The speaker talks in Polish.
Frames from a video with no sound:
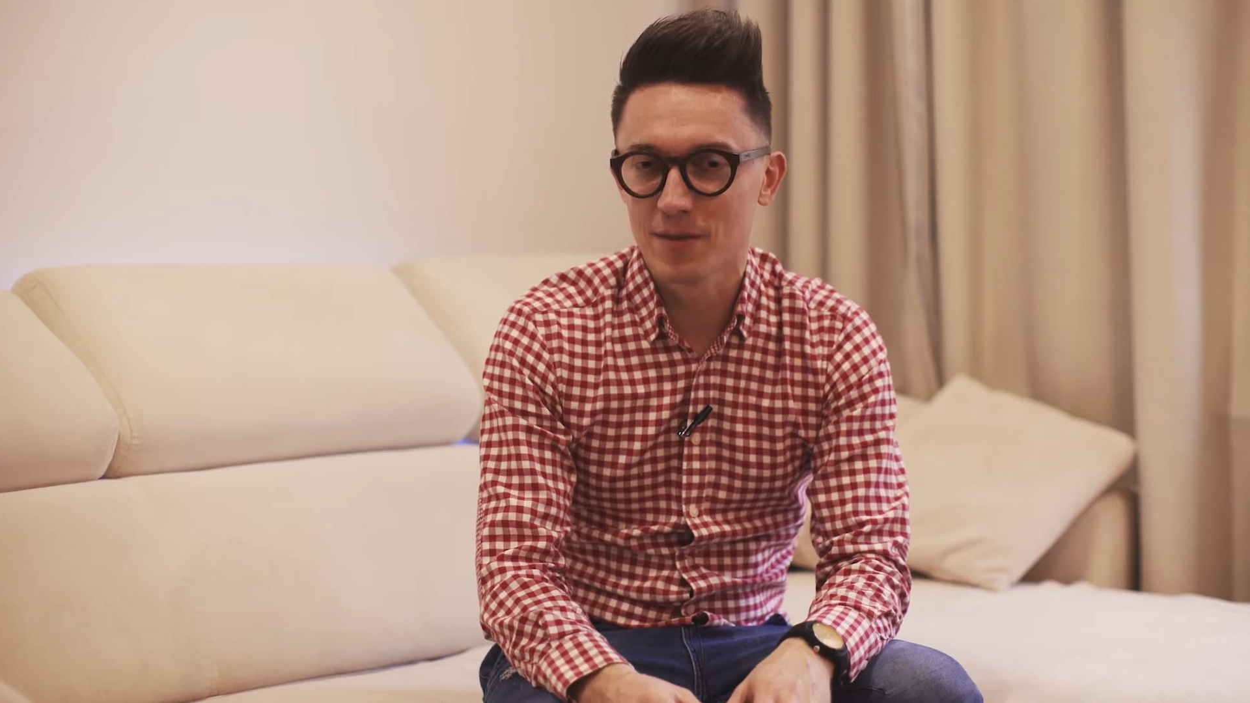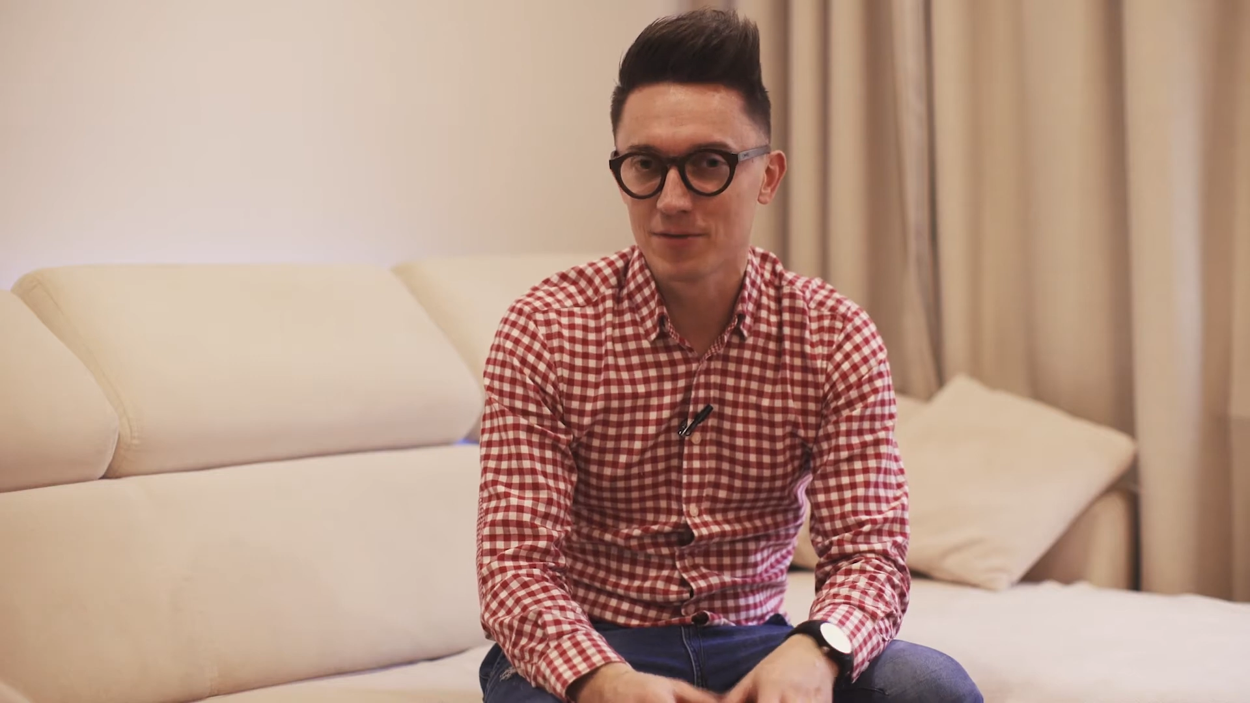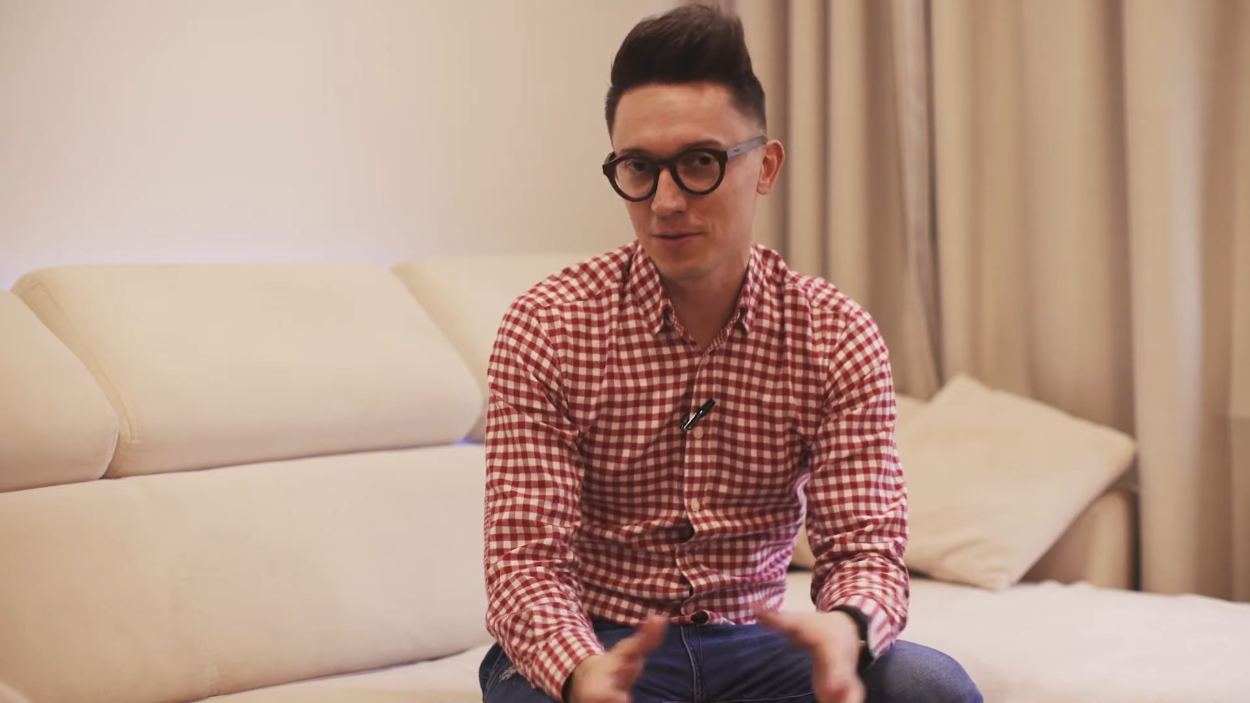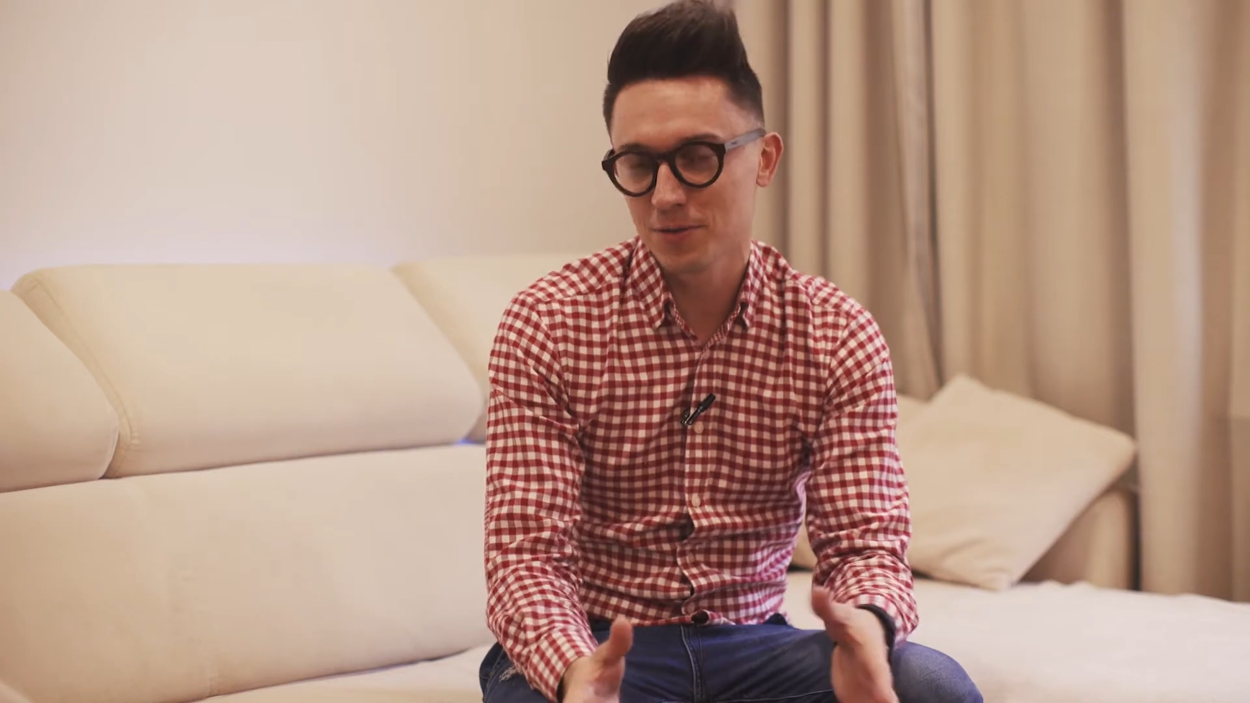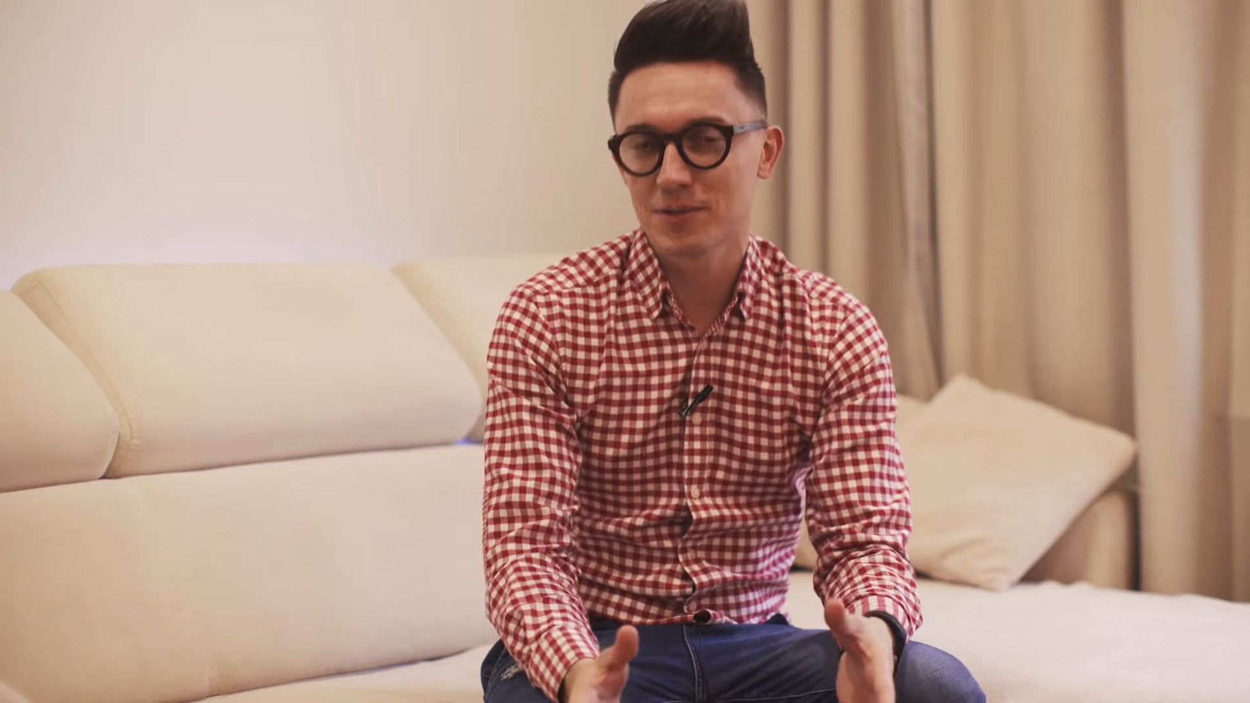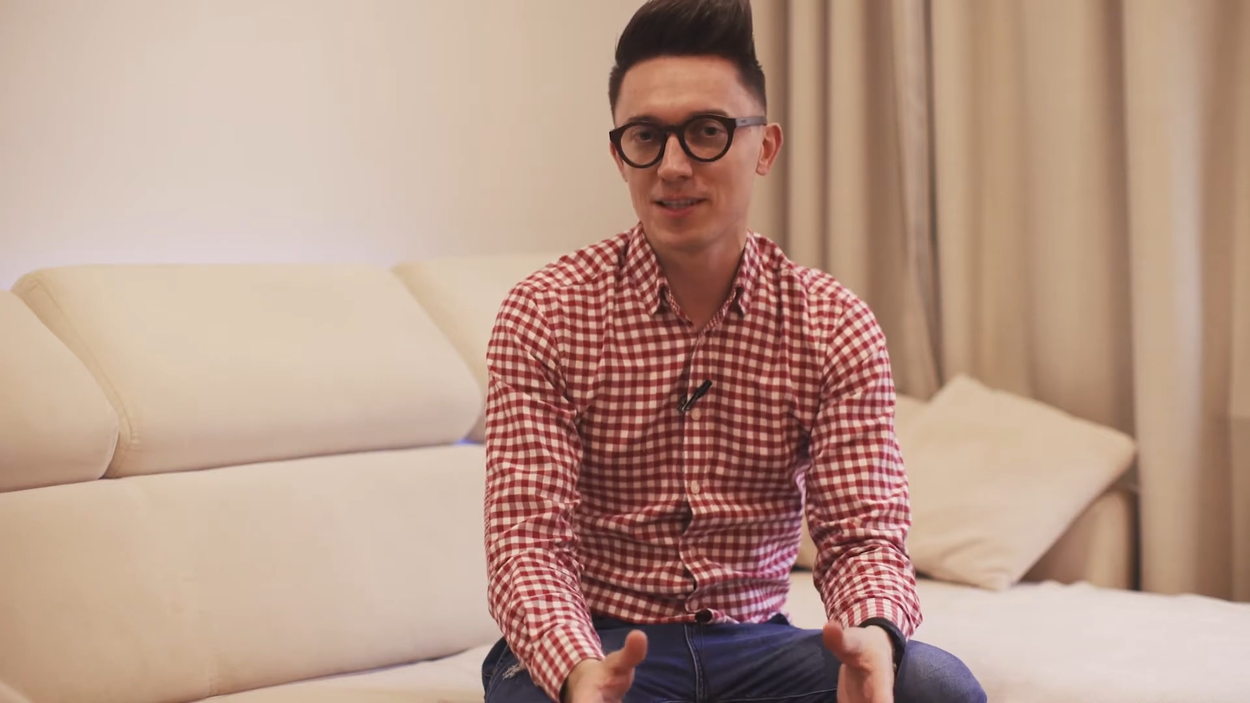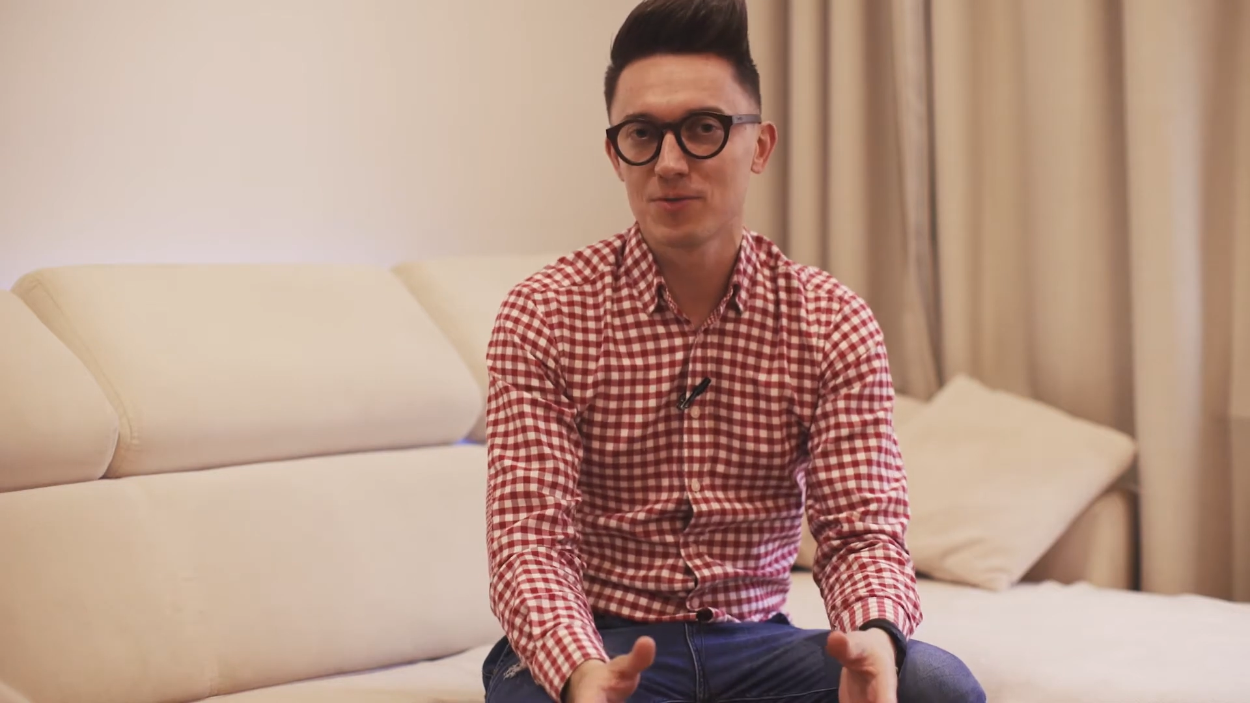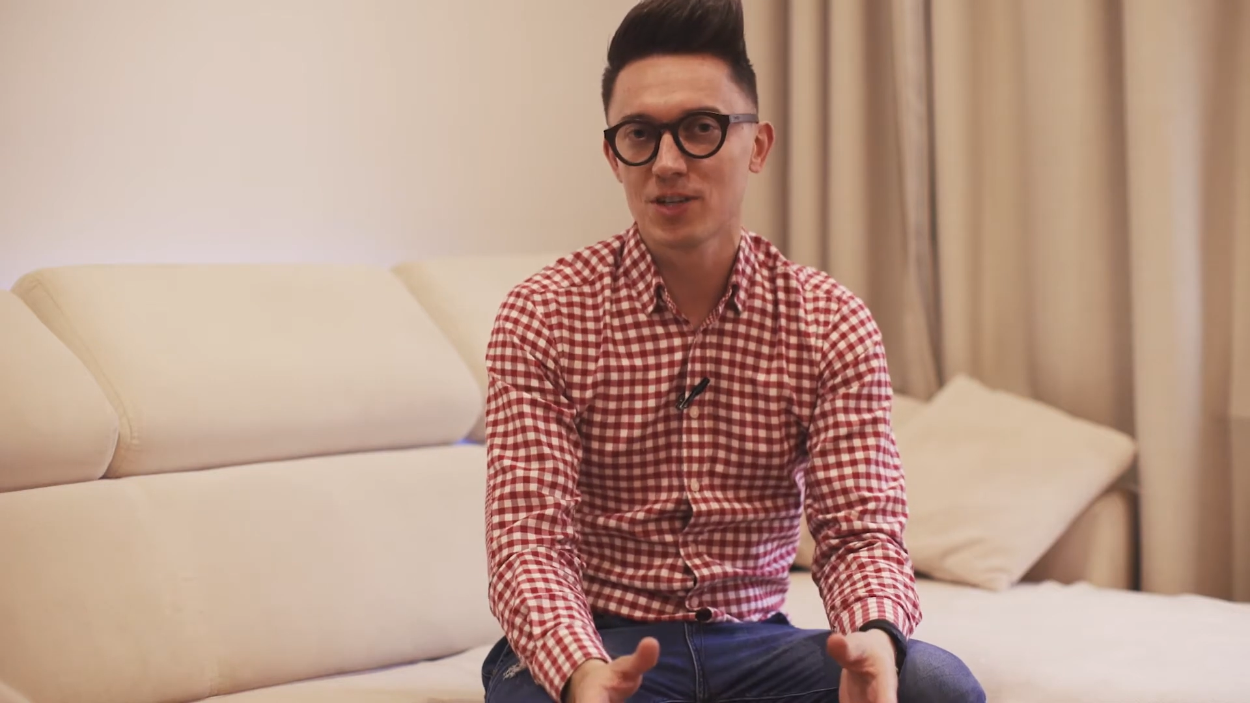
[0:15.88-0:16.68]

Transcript: W związku z tym,